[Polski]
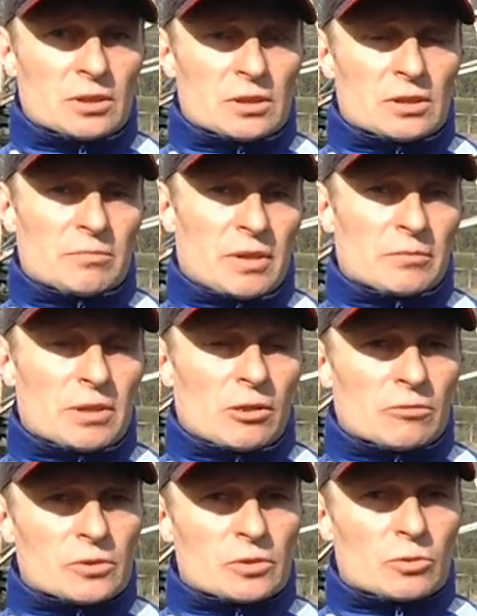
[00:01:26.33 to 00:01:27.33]
Jeszcze pan
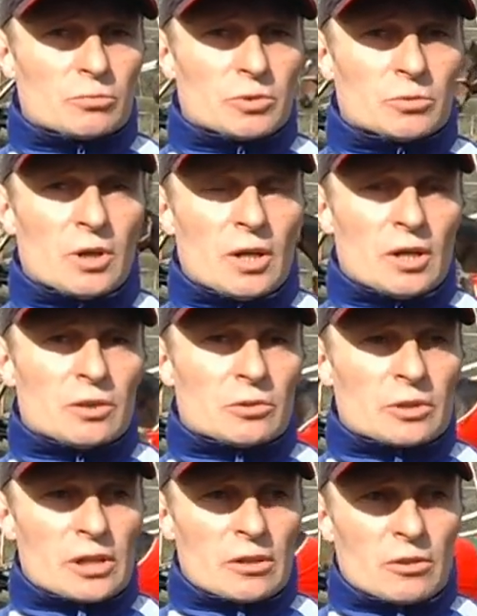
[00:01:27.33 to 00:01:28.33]
Białowąs kupił
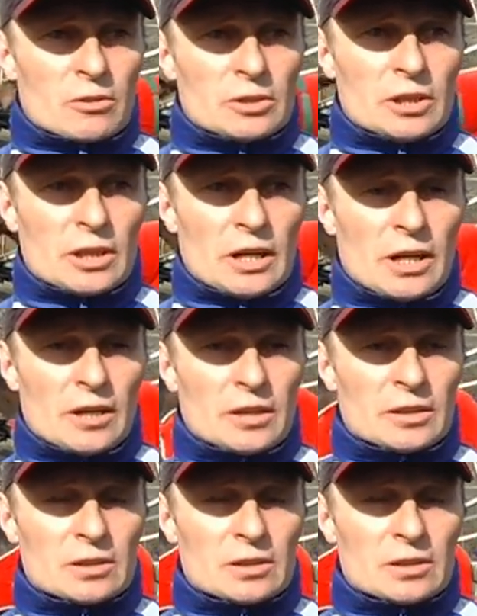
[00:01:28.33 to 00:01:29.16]
drugiego konika.